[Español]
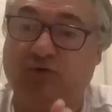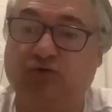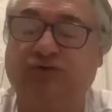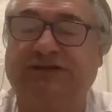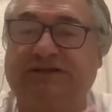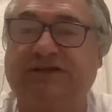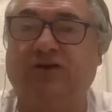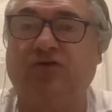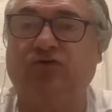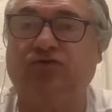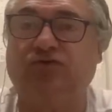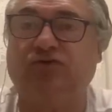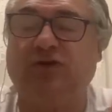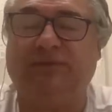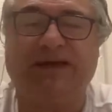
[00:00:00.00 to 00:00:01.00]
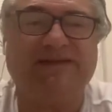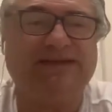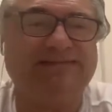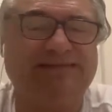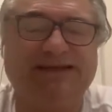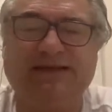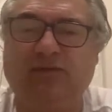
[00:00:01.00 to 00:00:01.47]
gusta ser justo. El
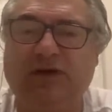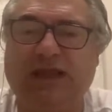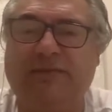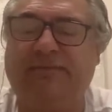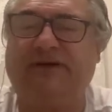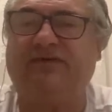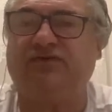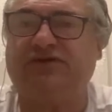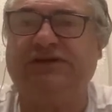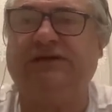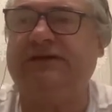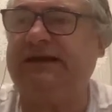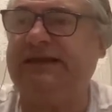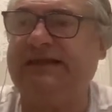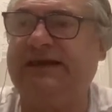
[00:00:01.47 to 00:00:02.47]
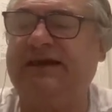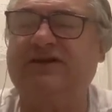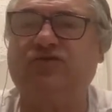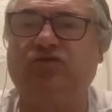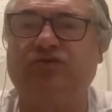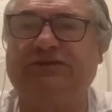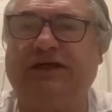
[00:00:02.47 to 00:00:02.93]
Madrid tiene un equipazo. Sí, ayer el
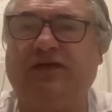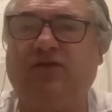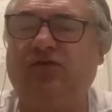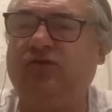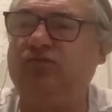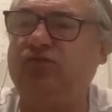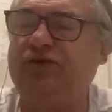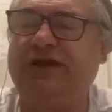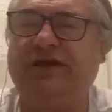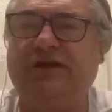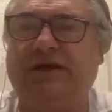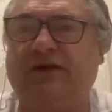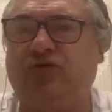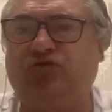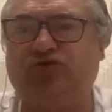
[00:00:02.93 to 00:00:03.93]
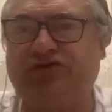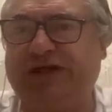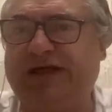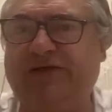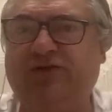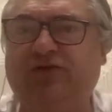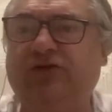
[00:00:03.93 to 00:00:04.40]
resultado muy
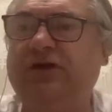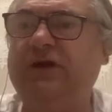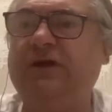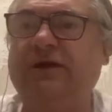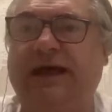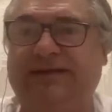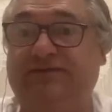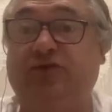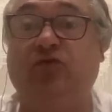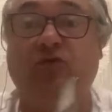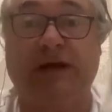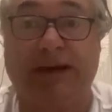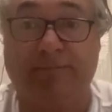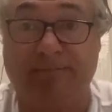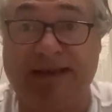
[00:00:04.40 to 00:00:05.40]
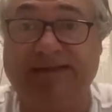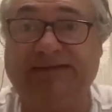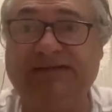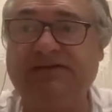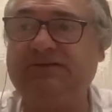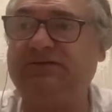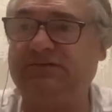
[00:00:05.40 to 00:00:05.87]
ajustado ante un gran
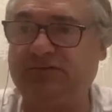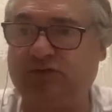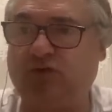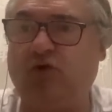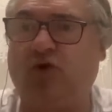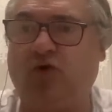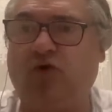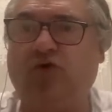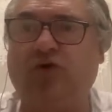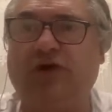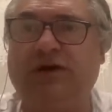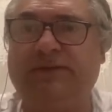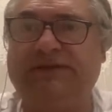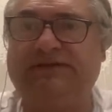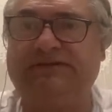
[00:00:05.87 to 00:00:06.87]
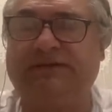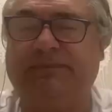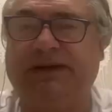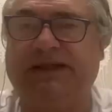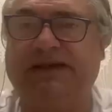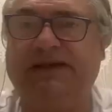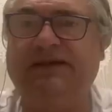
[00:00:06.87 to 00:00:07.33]
Betis. Ojo con el Betis de
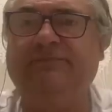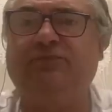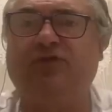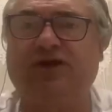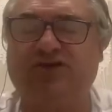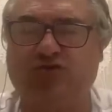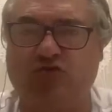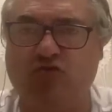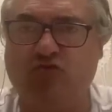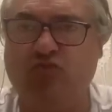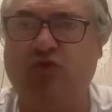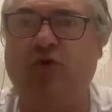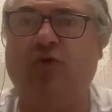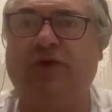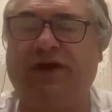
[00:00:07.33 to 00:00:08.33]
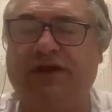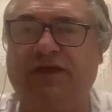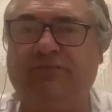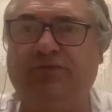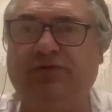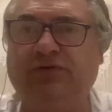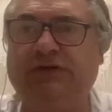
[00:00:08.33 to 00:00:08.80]
Pellegrini porque es un muy buen
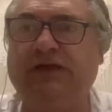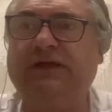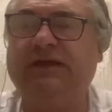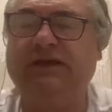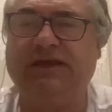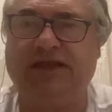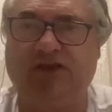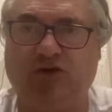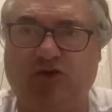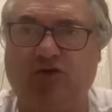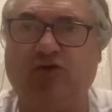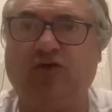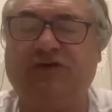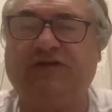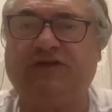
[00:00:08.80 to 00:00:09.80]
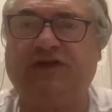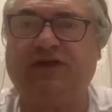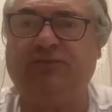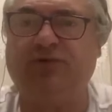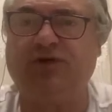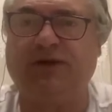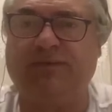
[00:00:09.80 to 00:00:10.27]
equipo. Y ojo con este
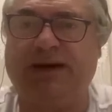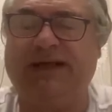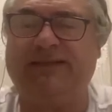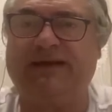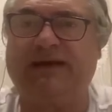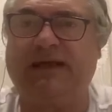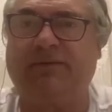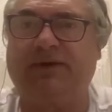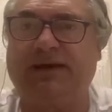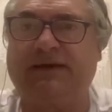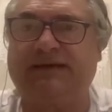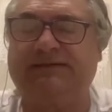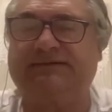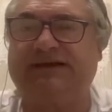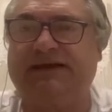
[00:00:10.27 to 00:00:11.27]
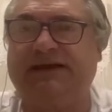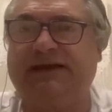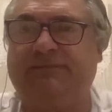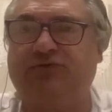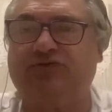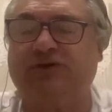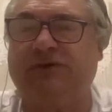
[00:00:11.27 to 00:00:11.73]
equipo que va a dar que hablar esta
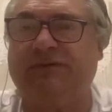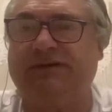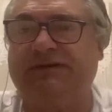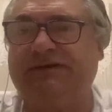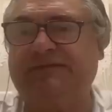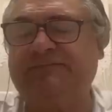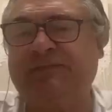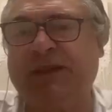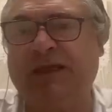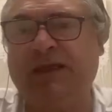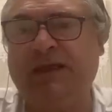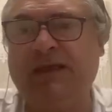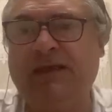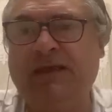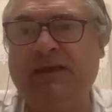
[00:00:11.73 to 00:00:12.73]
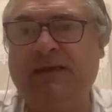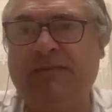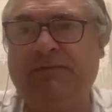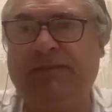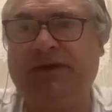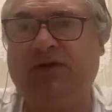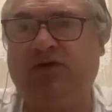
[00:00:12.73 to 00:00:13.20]
liga posiblemente.
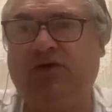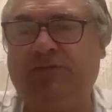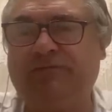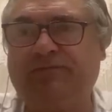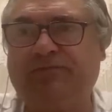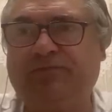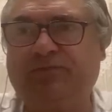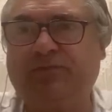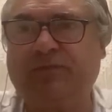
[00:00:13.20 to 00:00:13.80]
Pero